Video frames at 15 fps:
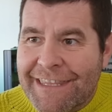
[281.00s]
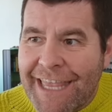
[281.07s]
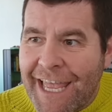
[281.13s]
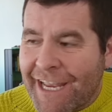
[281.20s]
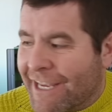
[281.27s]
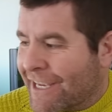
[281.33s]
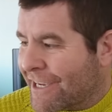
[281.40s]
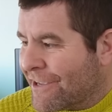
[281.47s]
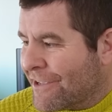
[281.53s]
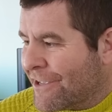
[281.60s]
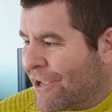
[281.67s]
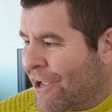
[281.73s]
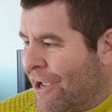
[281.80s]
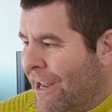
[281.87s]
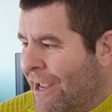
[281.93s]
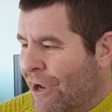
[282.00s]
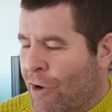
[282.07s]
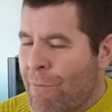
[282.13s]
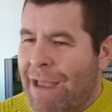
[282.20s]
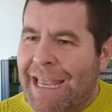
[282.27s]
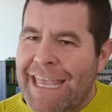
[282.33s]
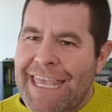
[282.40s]
Tech.
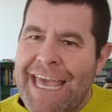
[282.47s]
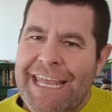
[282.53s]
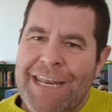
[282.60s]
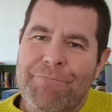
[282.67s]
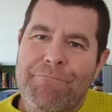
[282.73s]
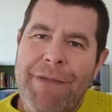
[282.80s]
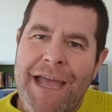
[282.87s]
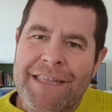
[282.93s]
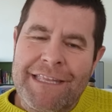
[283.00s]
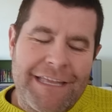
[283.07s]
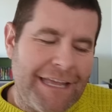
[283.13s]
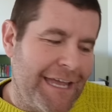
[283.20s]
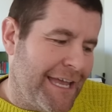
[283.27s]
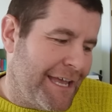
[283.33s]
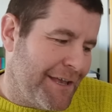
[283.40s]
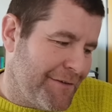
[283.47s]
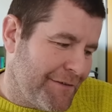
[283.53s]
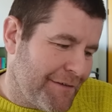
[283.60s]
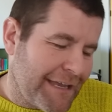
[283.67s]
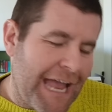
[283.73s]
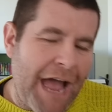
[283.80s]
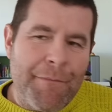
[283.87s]
Com'è che ieri ben
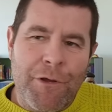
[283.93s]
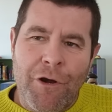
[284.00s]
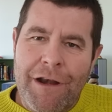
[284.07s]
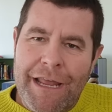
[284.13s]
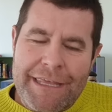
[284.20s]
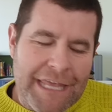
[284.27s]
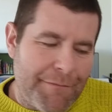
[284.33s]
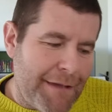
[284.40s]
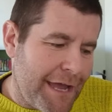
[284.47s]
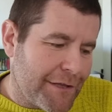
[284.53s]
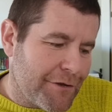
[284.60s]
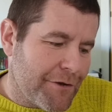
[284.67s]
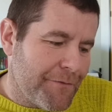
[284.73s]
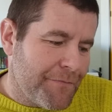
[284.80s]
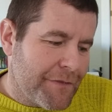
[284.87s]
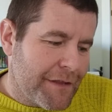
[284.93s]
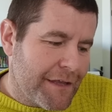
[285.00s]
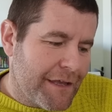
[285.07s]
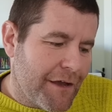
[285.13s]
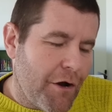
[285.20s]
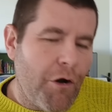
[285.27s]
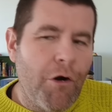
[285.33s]
eh, Cameron l'ha chiamato?
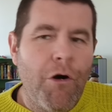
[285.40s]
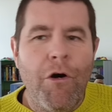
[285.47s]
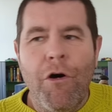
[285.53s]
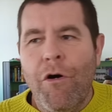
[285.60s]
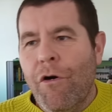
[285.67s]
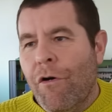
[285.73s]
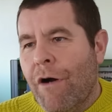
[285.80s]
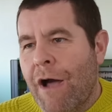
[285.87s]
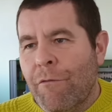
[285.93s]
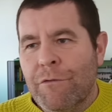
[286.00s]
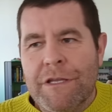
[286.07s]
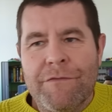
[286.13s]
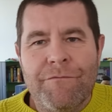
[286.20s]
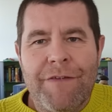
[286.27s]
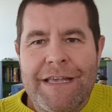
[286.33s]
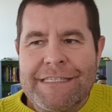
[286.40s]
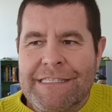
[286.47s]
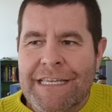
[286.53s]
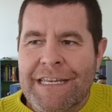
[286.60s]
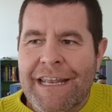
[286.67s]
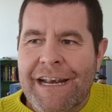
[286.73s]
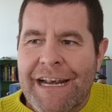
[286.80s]
Oh, I would invest
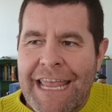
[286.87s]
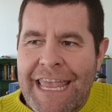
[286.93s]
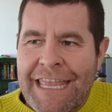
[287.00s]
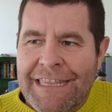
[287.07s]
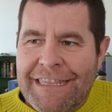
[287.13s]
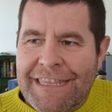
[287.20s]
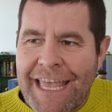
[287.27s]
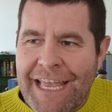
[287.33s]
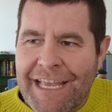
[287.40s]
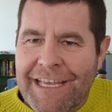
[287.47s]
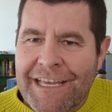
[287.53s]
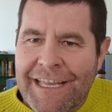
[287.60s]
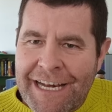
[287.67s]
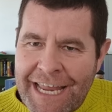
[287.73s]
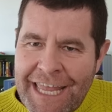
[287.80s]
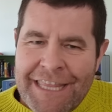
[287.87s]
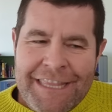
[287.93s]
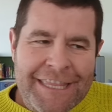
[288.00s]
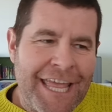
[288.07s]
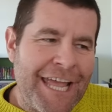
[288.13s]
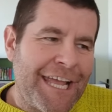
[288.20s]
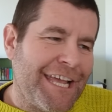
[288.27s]
in Rain Reintech.
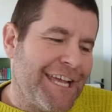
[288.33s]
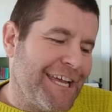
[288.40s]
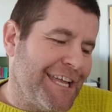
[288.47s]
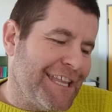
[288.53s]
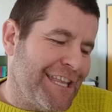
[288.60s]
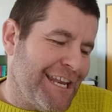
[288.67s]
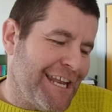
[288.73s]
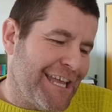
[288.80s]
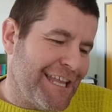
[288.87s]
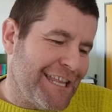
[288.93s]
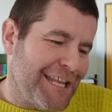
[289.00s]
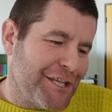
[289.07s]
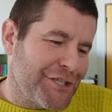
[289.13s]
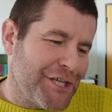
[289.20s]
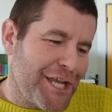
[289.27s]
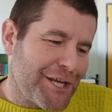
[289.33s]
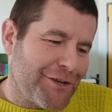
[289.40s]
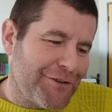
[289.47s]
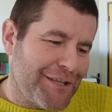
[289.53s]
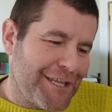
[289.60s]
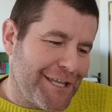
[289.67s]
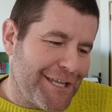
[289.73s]
Reintech nel, nel
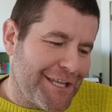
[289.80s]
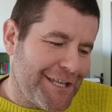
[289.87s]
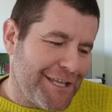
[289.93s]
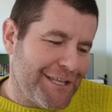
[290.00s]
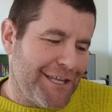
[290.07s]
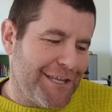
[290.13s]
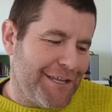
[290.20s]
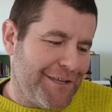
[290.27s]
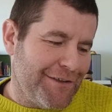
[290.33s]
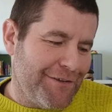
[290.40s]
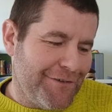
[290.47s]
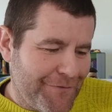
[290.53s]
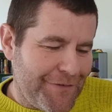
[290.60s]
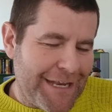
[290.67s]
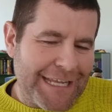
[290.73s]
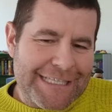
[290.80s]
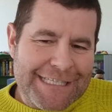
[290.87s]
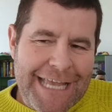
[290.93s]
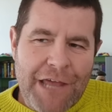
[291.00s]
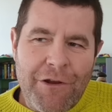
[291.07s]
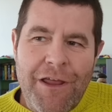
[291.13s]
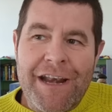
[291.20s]
gergo di, di, di
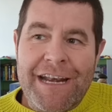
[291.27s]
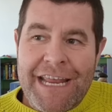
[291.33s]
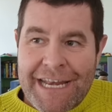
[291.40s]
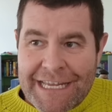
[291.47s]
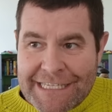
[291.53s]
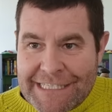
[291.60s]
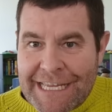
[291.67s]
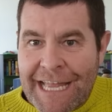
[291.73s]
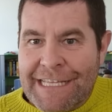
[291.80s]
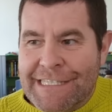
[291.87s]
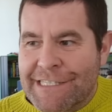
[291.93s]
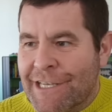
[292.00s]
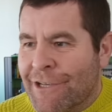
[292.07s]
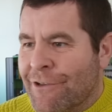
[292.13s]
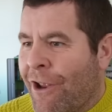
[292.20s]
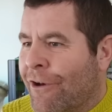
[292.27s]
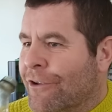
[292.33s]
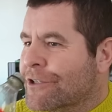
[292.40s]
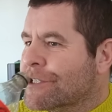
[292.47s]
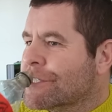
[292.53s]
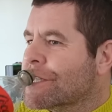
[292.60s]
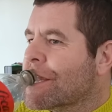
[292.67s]
finanziario è Renaissance
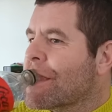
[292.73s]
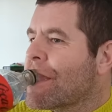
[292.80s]
Technologies.